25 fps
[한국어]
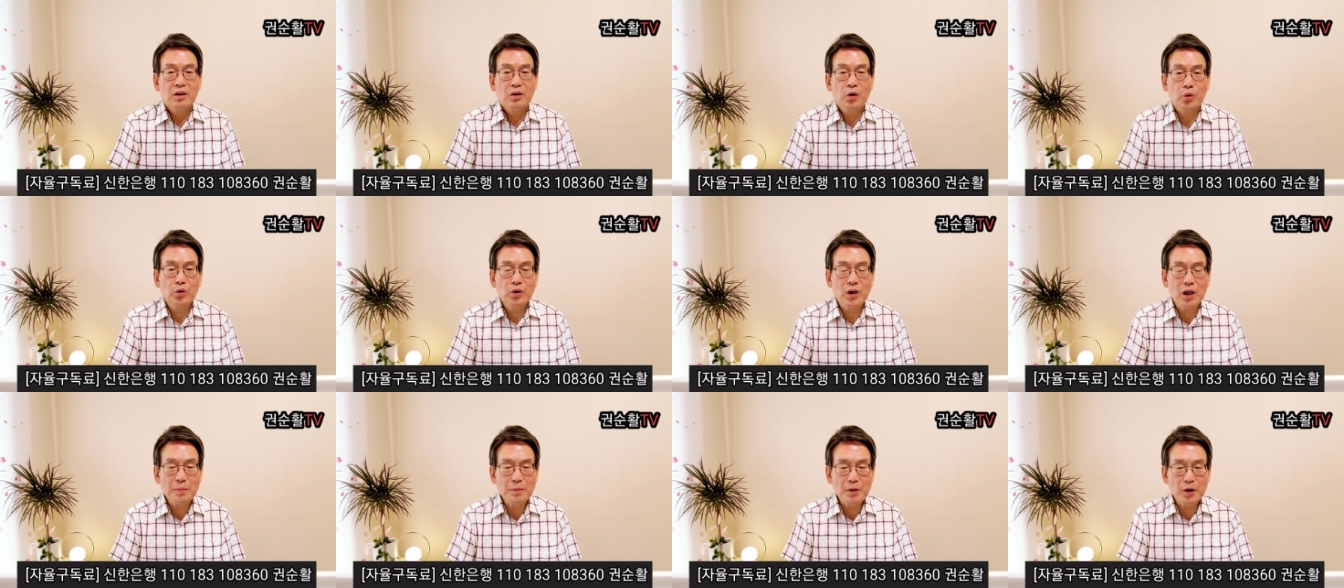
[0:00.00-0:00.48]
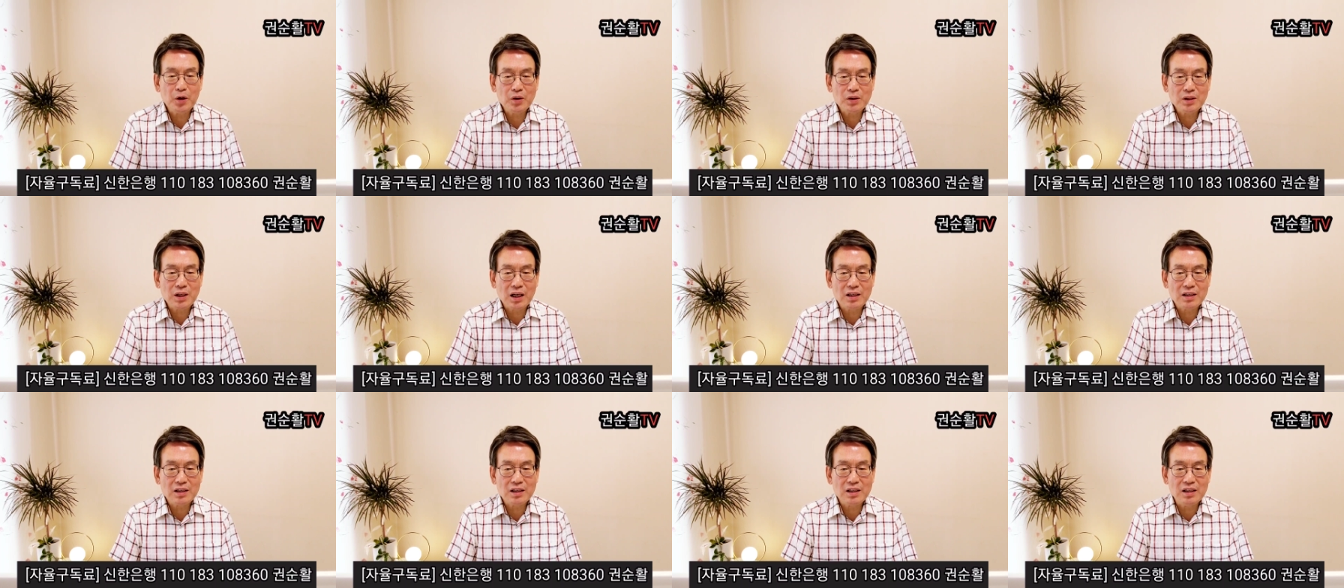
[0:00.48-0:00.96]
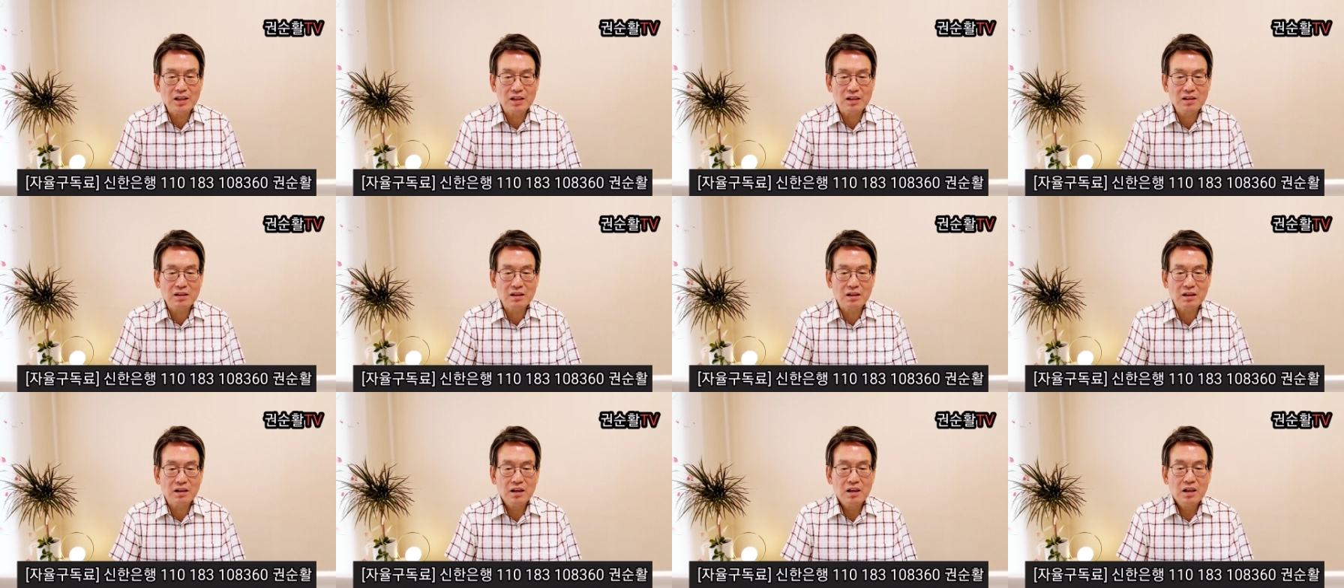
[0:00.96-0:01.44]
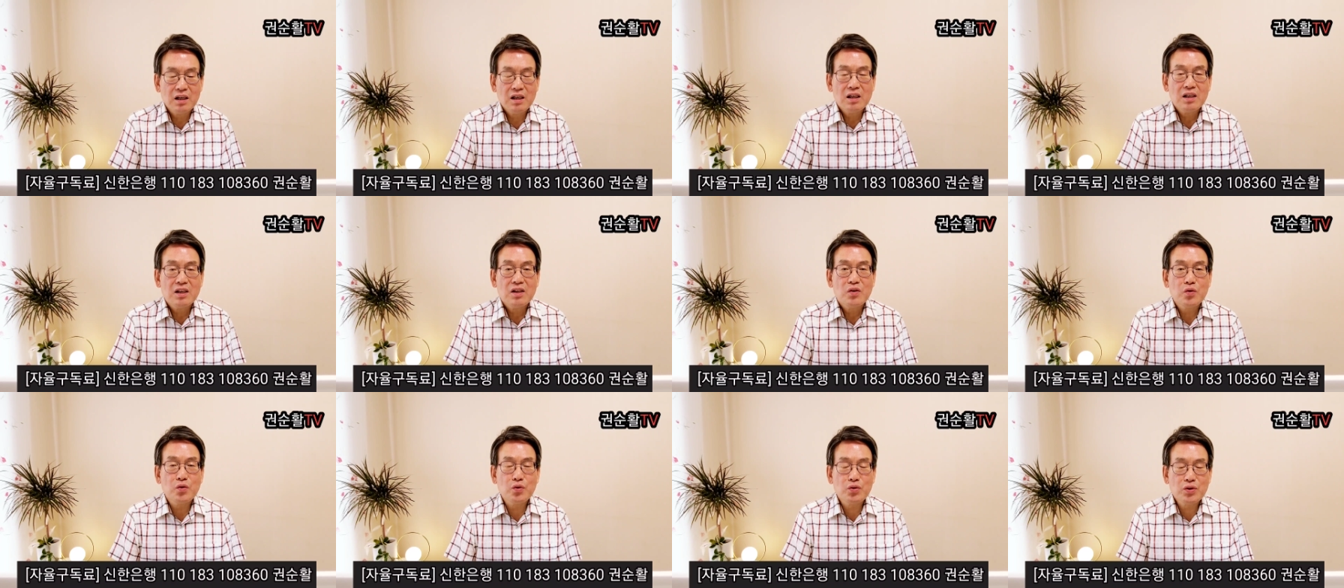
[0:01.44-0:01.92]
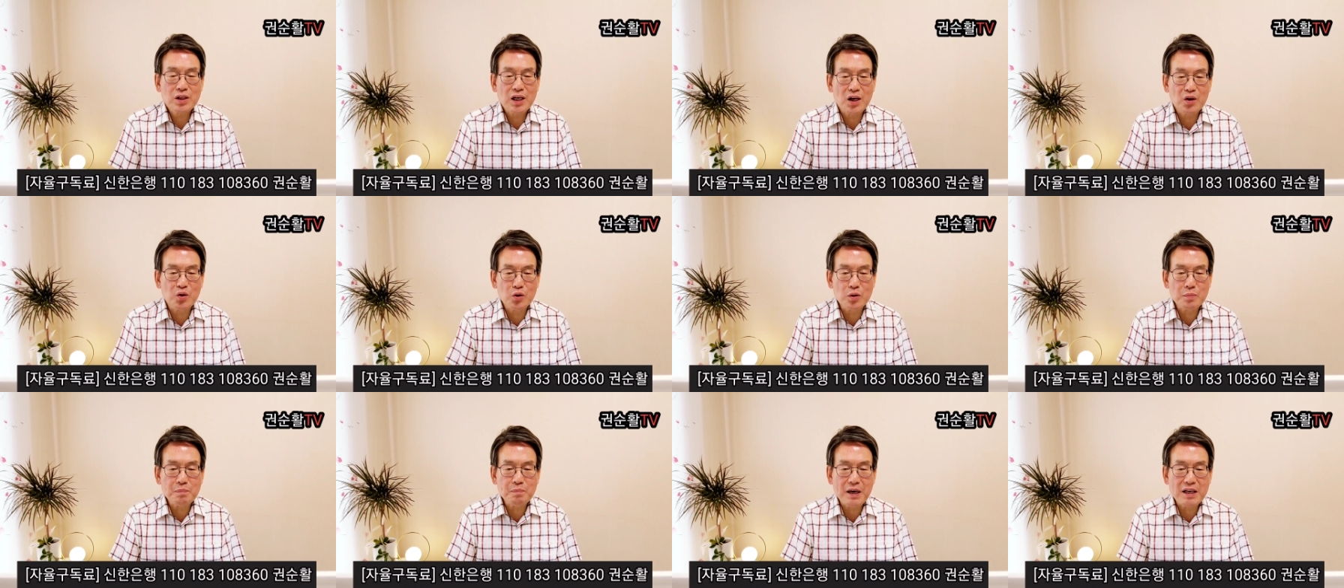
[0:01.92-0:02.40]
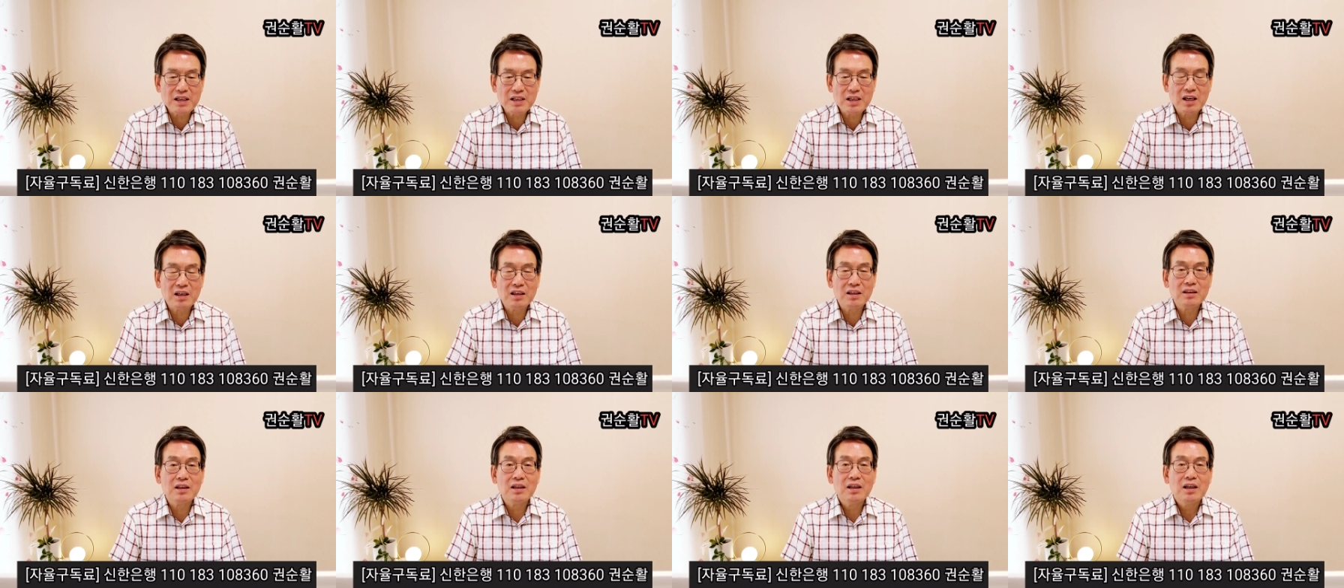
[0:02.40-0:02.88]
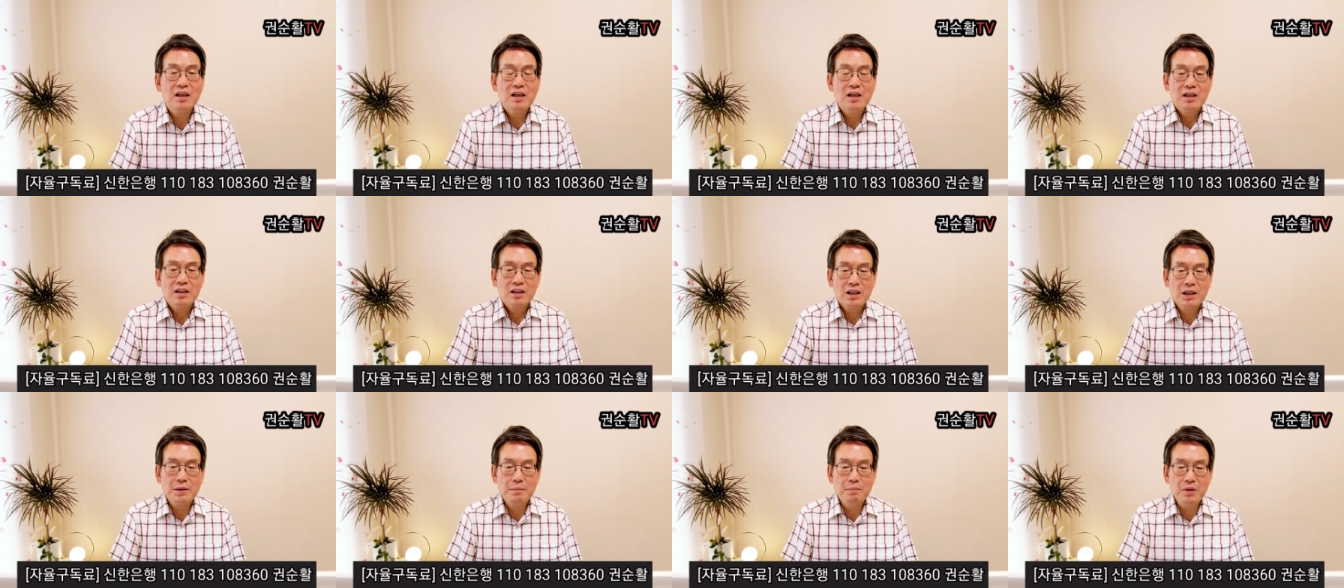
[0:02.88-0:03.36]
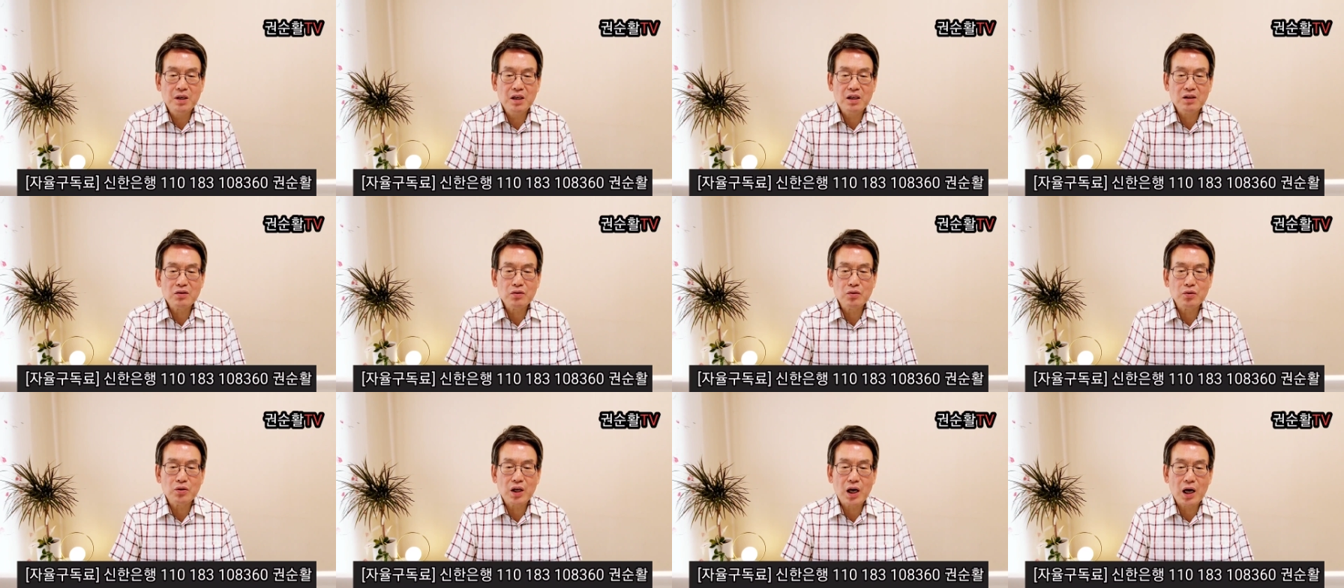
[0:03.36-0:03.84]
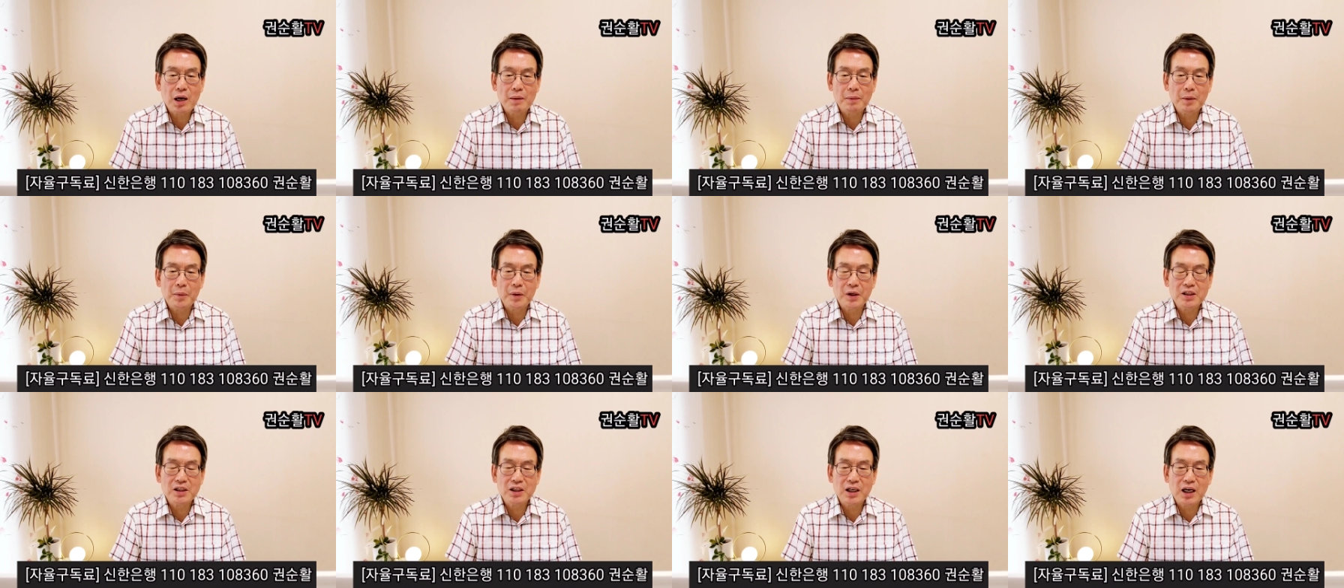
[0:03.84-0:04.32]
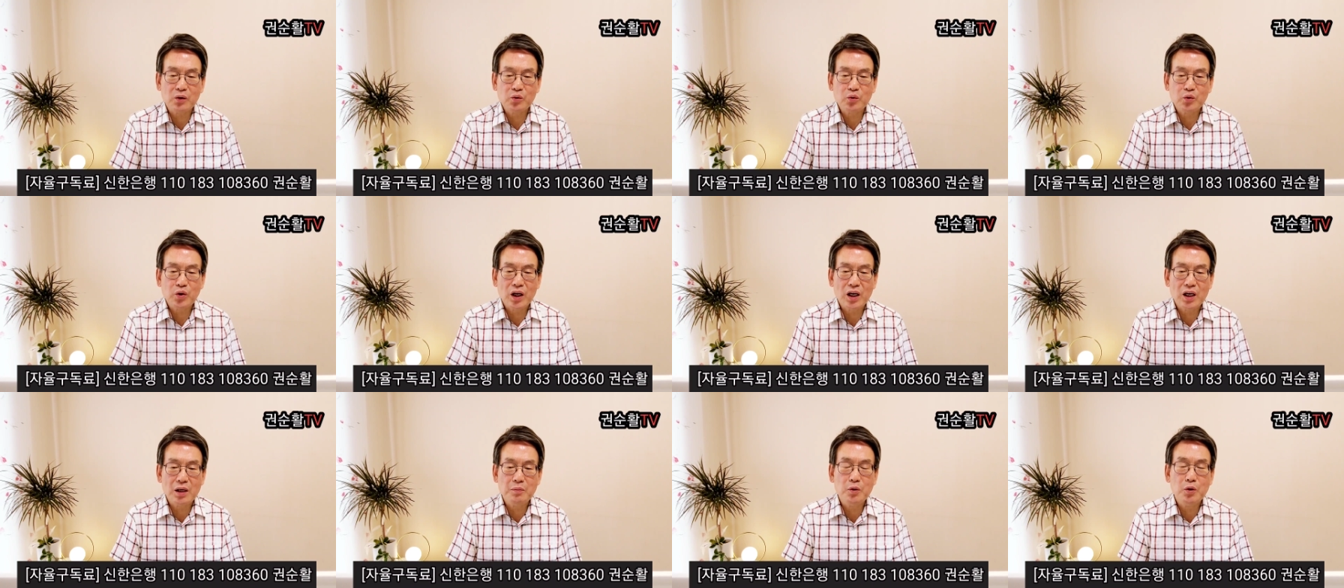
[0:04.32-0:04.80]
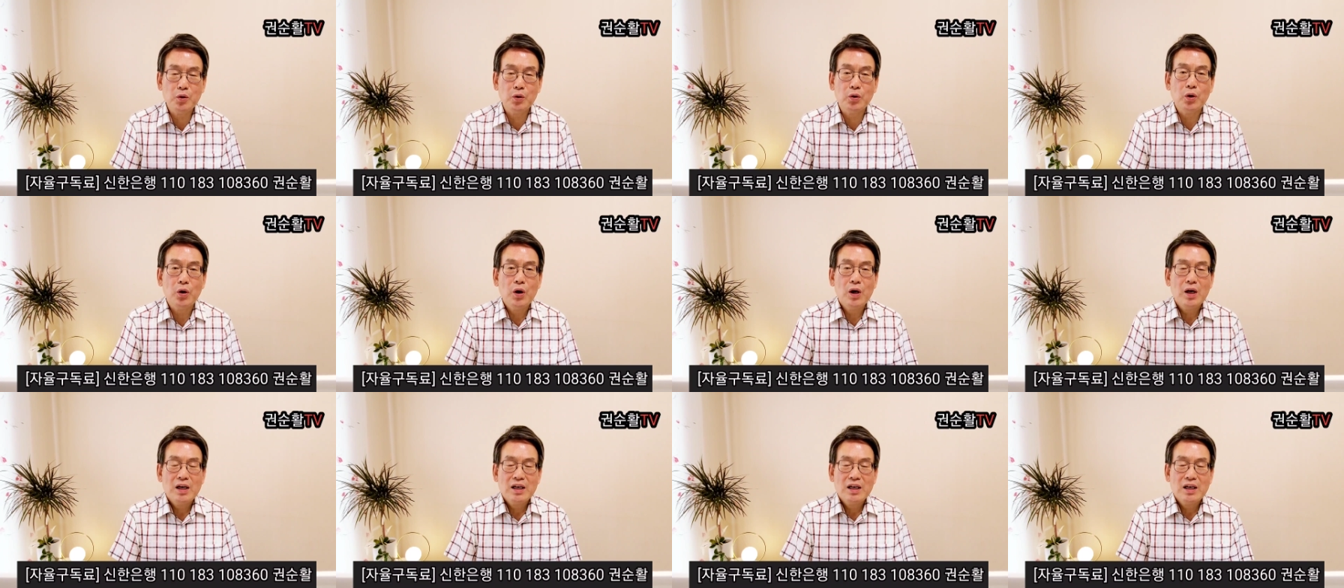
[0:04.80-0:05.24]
도태호 변호사는 이어서 유창훈 판사는 김명수 대법원장 퇴임 후